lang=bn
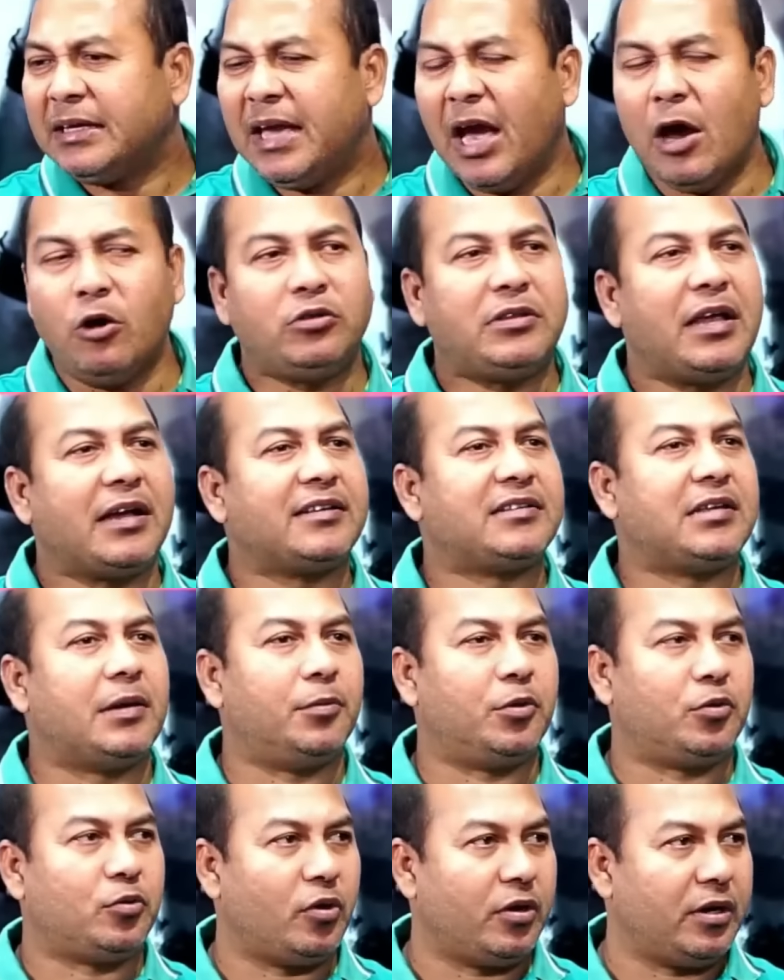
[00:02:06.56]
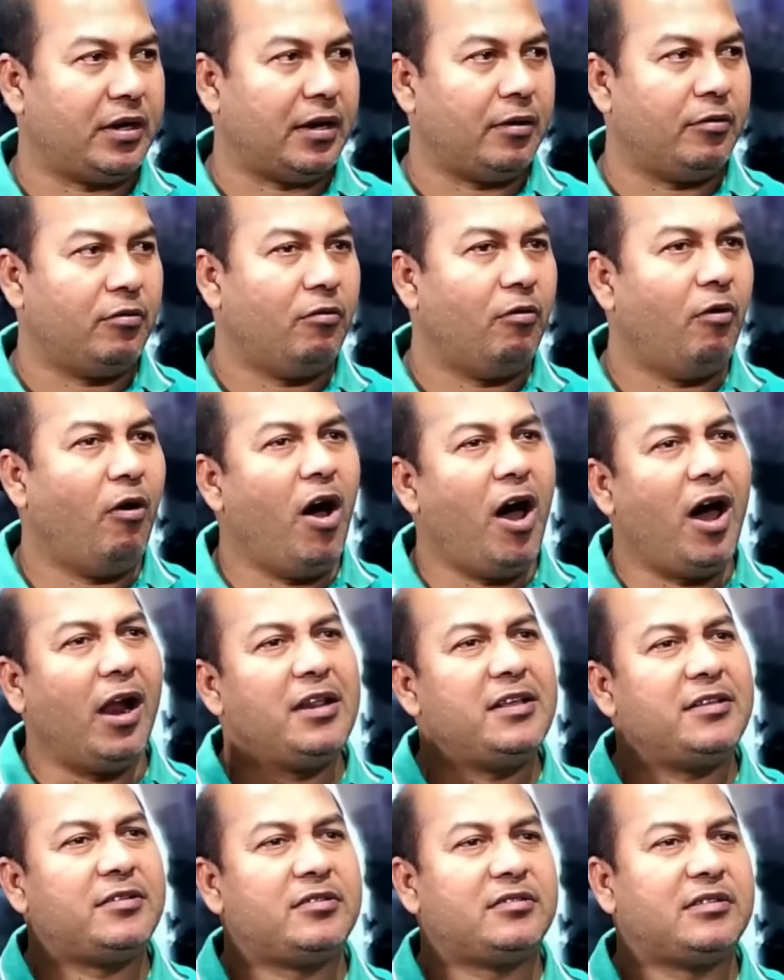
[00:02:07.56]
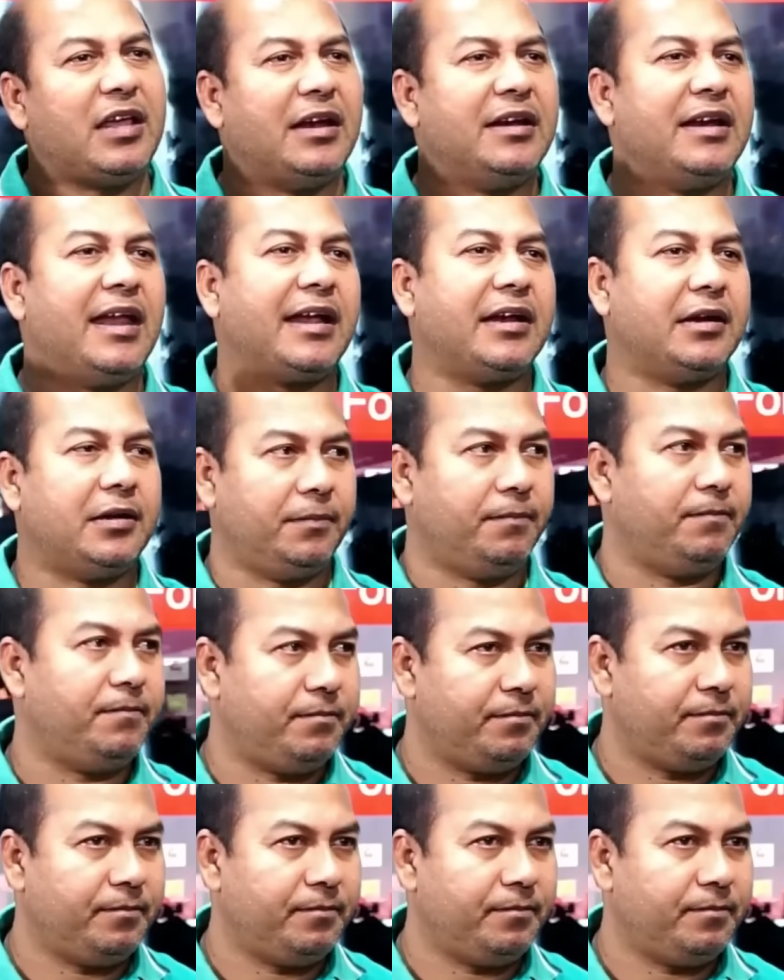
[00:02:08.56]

কেউ তাকে সাপোর্ট করে না অল ইজ তার নেগেটিভ